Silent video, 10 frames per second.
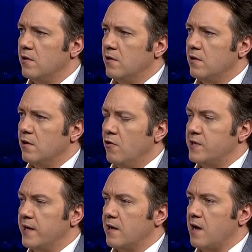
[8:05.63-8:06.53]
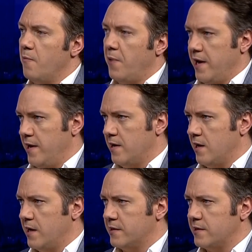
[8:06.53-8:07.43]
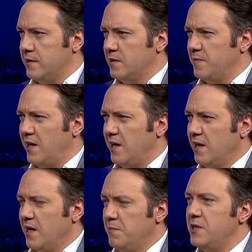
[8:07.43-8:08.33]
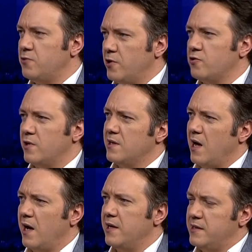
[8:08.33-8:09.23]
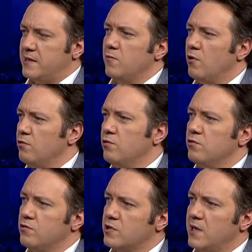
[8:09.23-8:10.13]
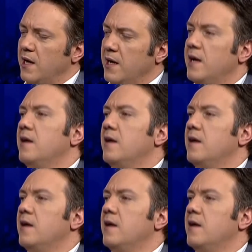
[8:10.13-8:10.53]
Üstad, Özellikle kampanya yakalarsanız bir de bir süre sonra daha isim olduğunuzda